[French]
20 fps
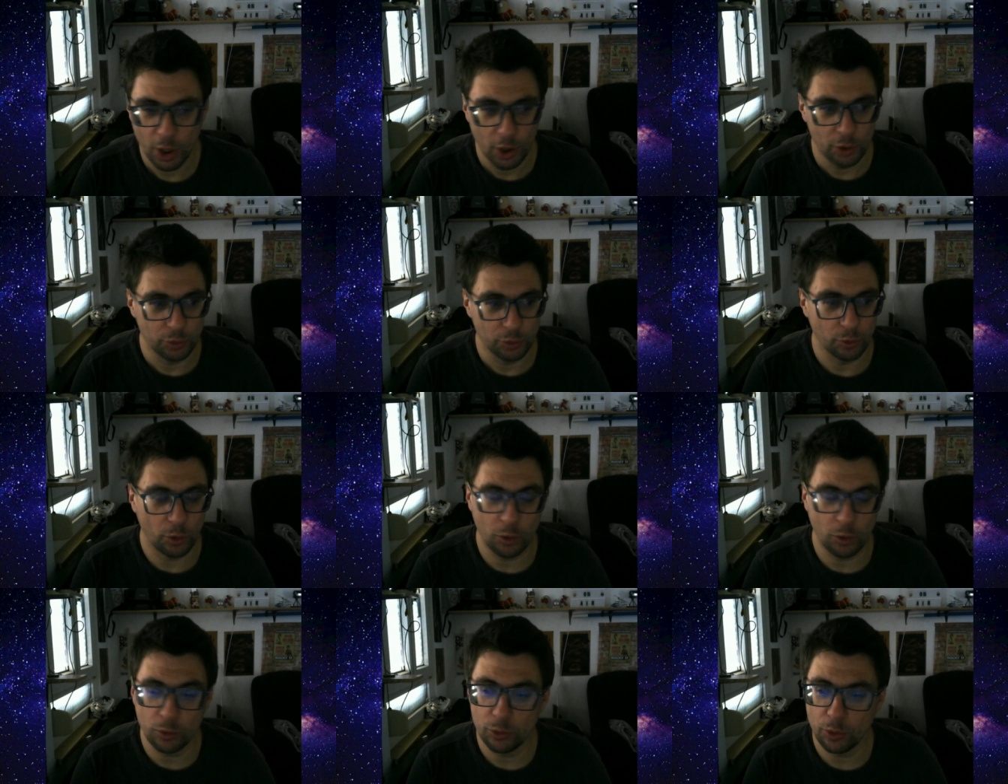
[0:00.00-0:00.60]

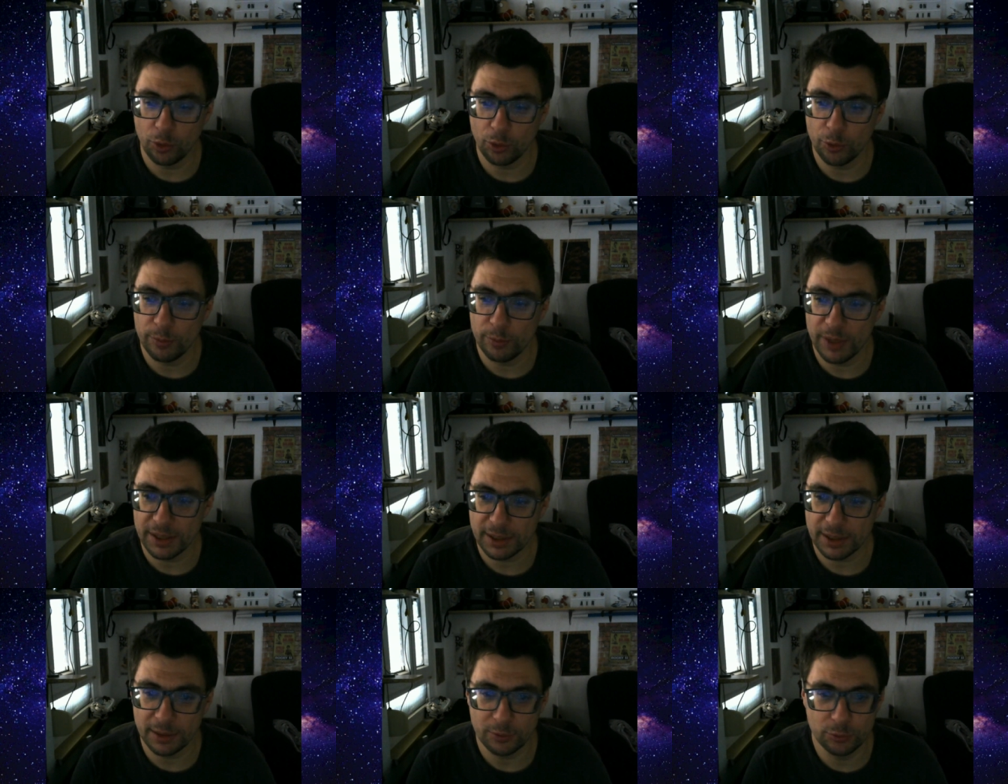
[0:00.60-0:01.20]

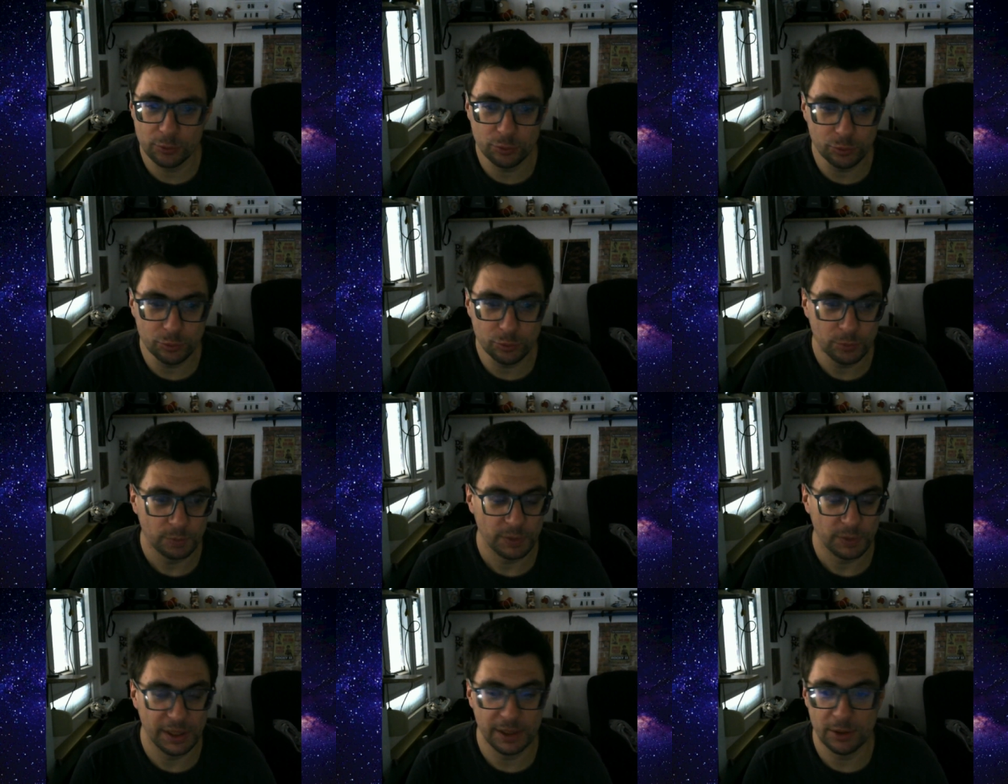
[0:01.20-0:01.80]
remettre un coup,
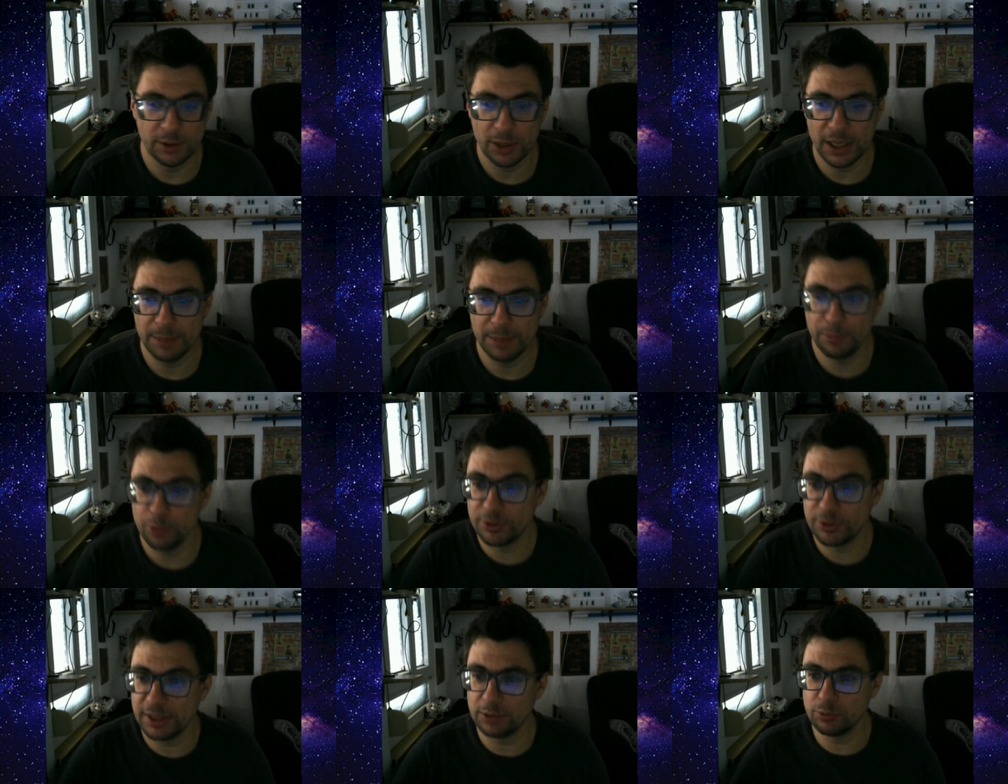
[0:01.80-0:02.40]
et
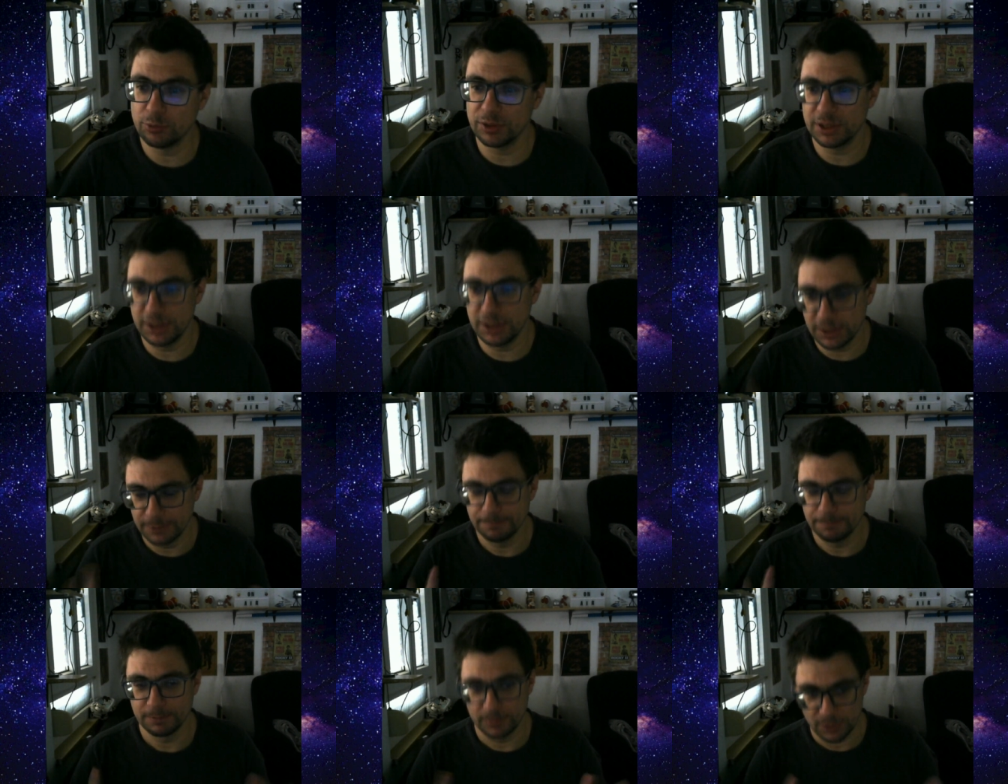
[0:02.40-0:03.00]
peut-être aussi
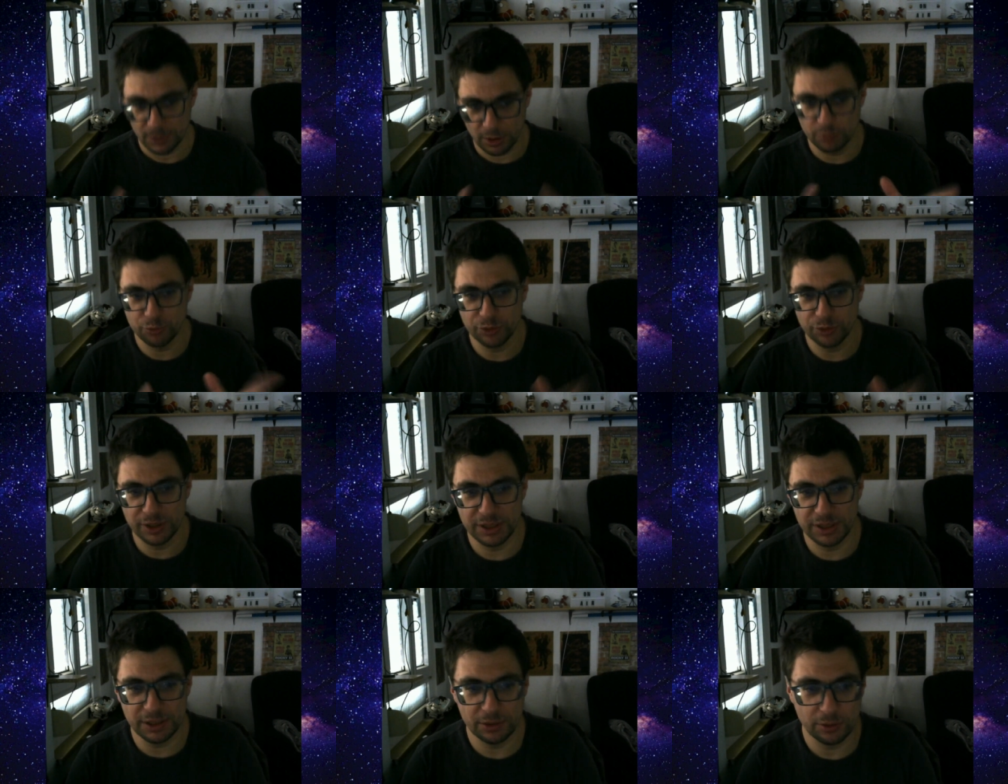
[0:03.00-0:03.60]
comme j'ai
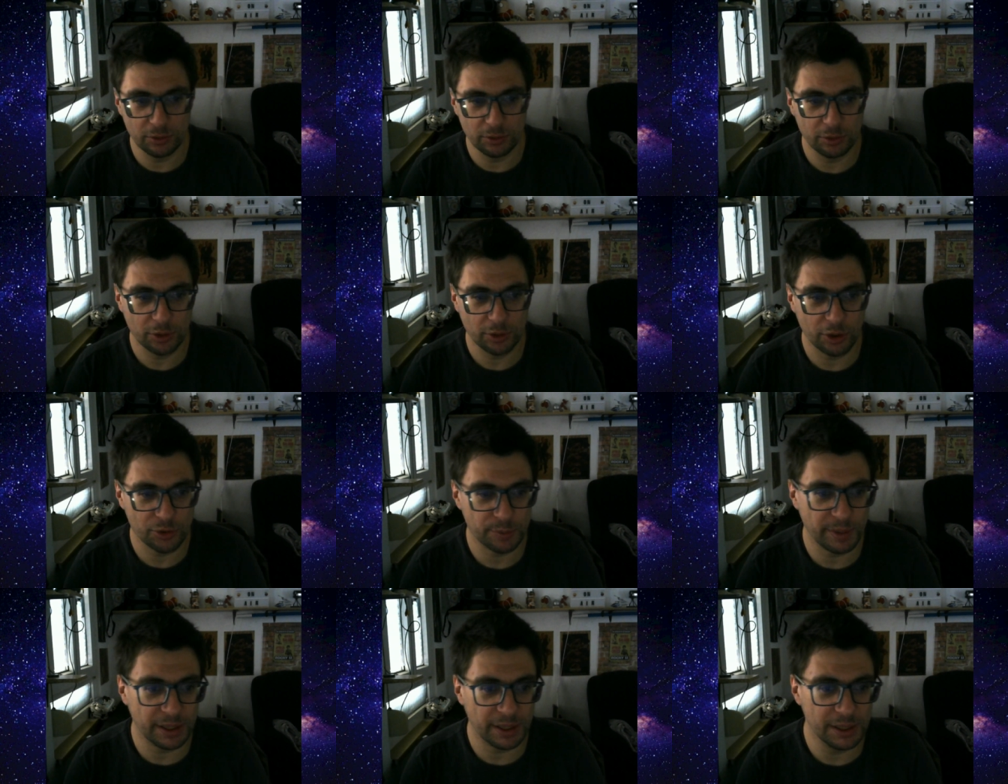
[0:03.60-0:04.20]
dit, quand
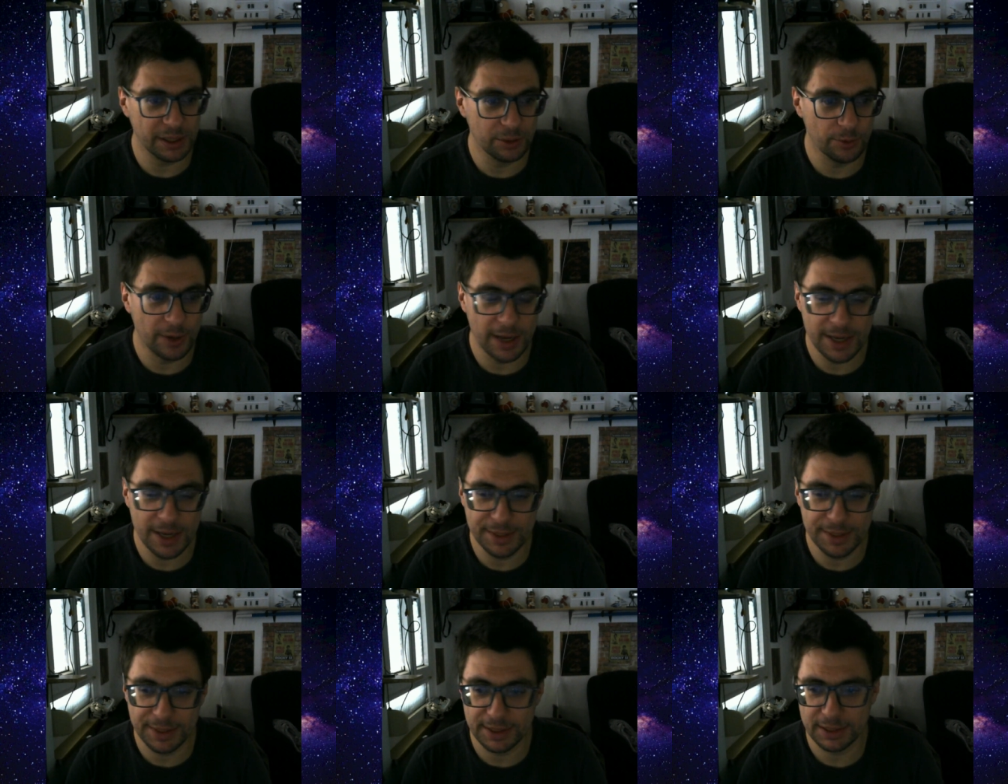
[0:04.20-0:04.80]
je parlais de
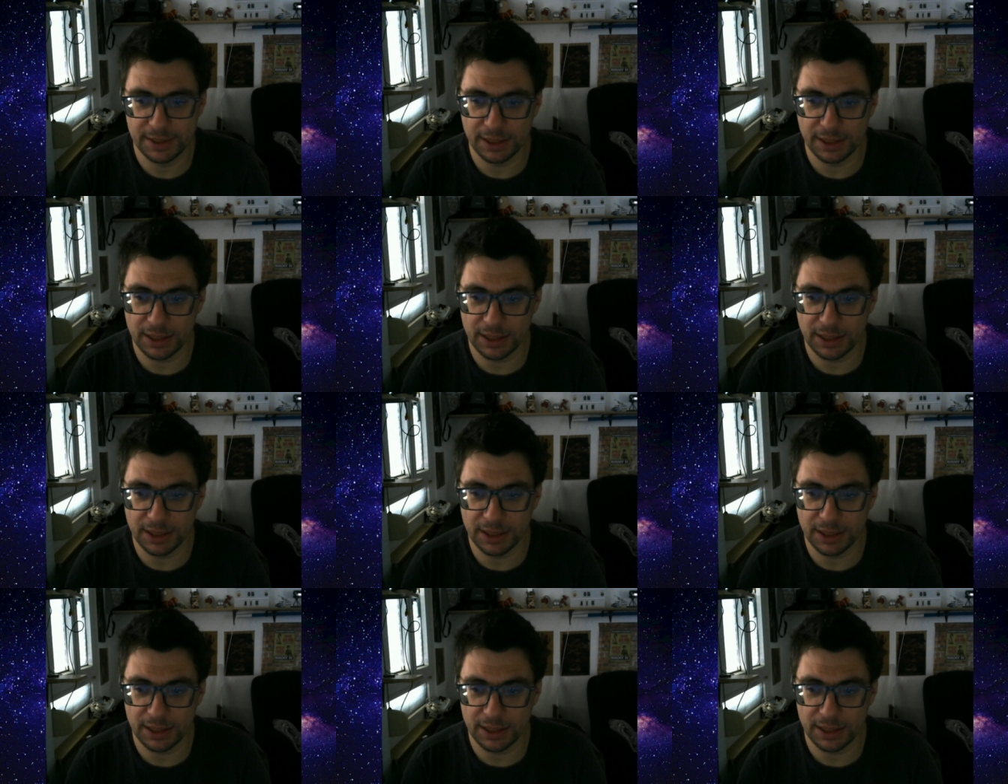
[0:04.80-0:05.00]
haine, etc.,